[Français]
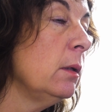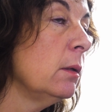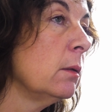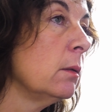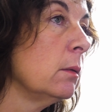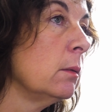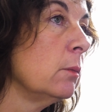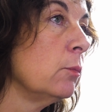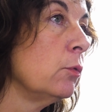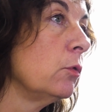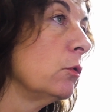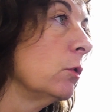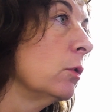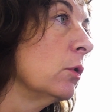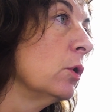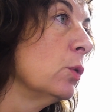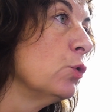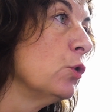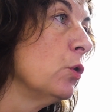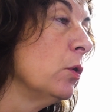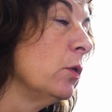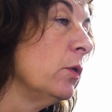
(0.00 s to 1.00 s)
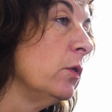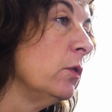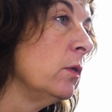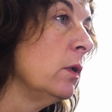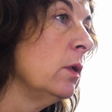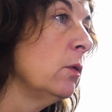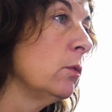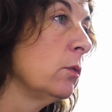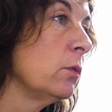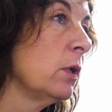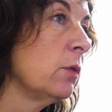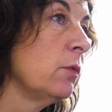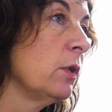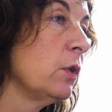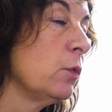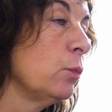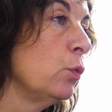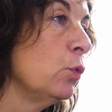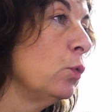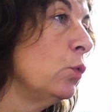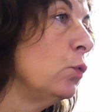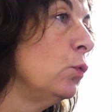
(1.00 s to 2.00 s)
euh, puisque comme je le disais, on traverse
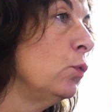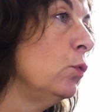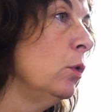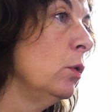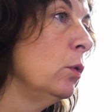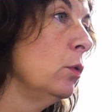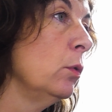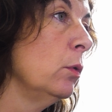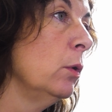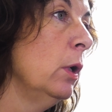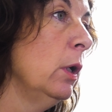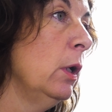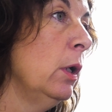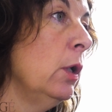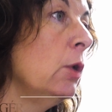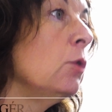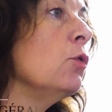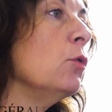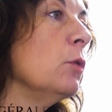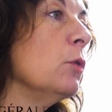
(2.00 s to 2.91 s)
beaucoup euh, de